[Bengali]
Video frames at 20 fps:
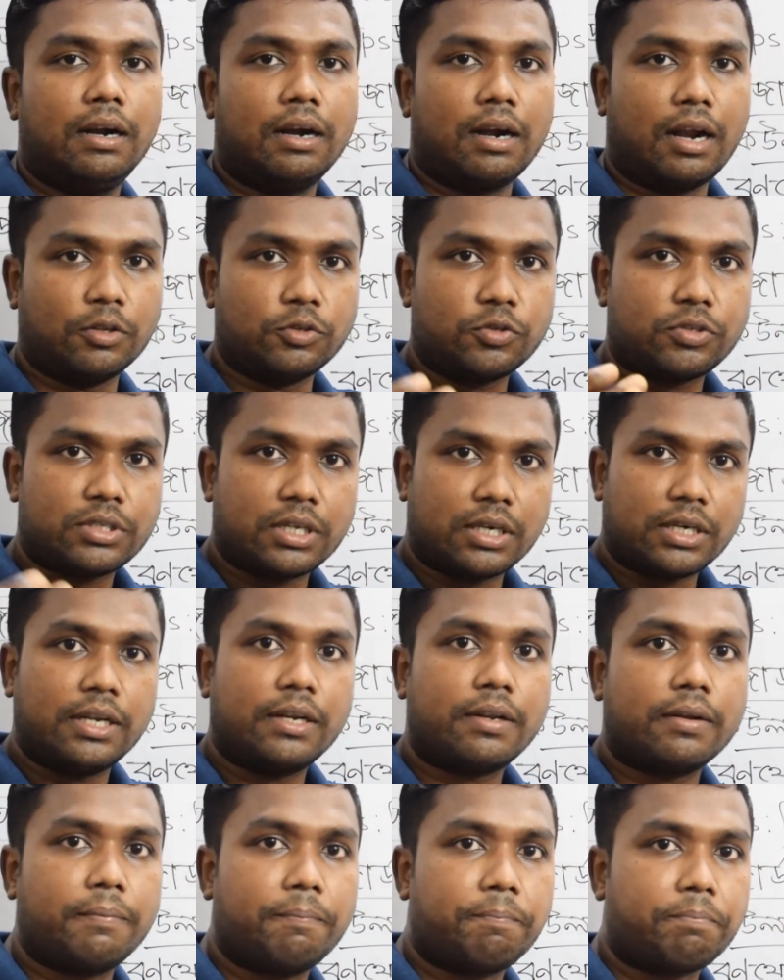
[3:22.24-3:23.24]
রাজস্থানের
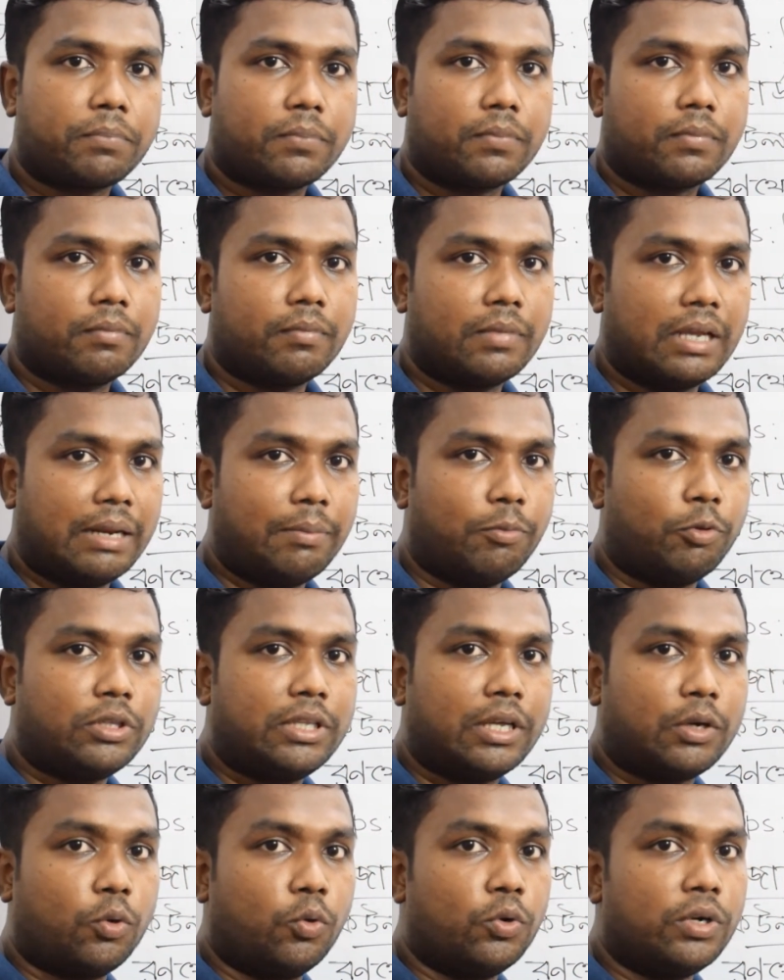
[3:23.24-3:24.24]
এর মধ্যে
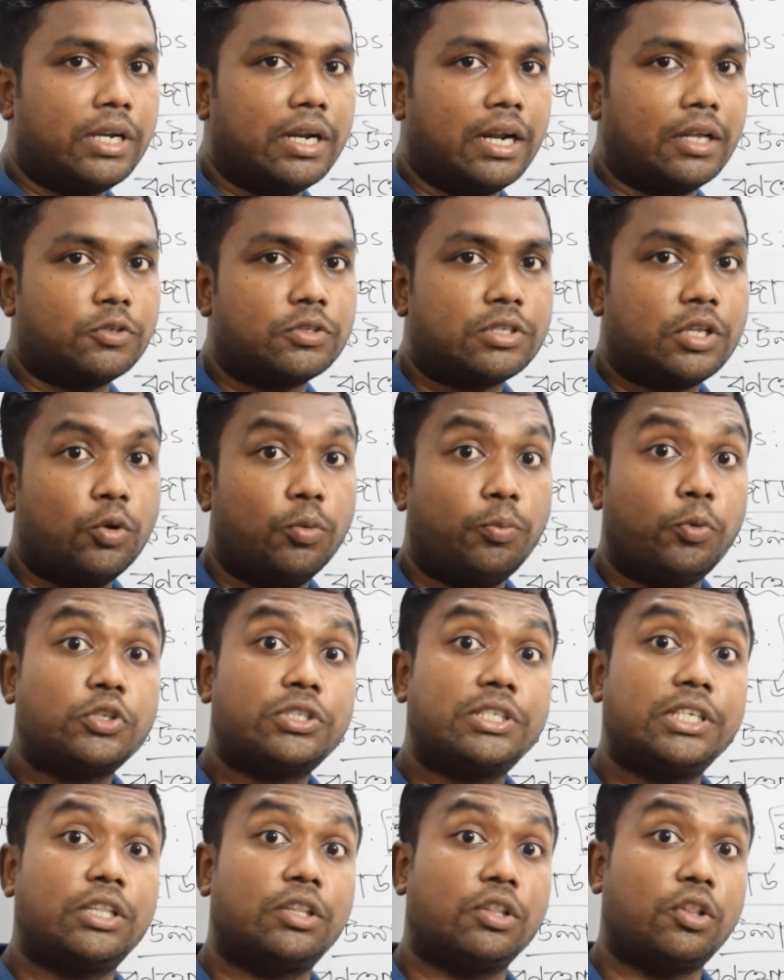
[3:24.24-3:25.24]
কোনটি রাজস্থানে
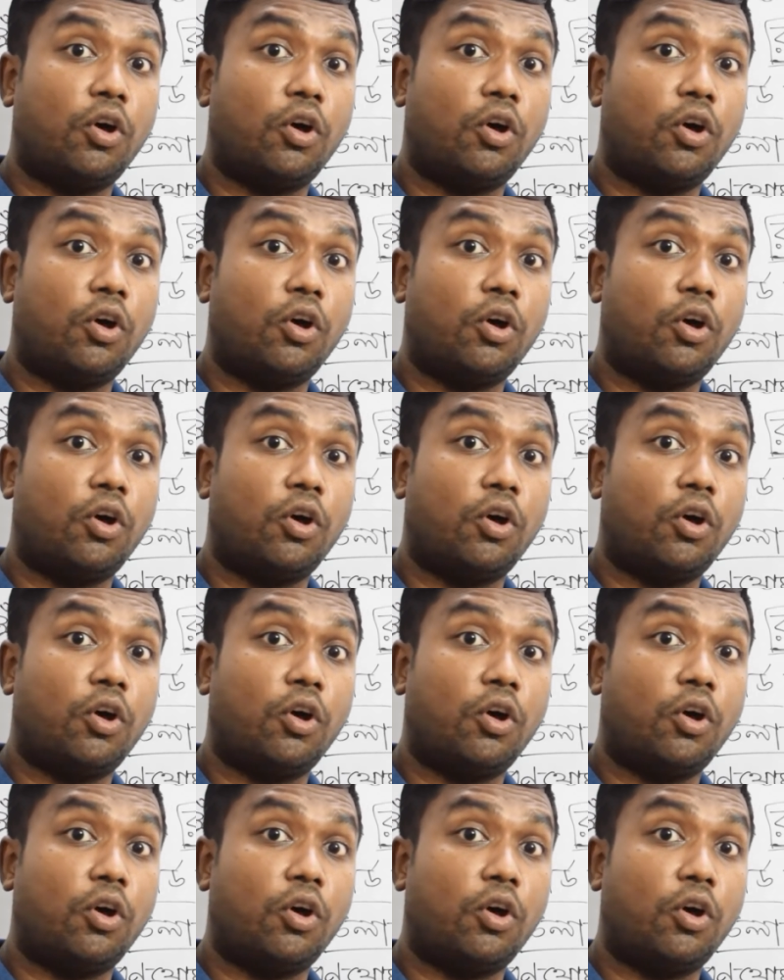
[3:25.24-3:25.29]
উপস্থিত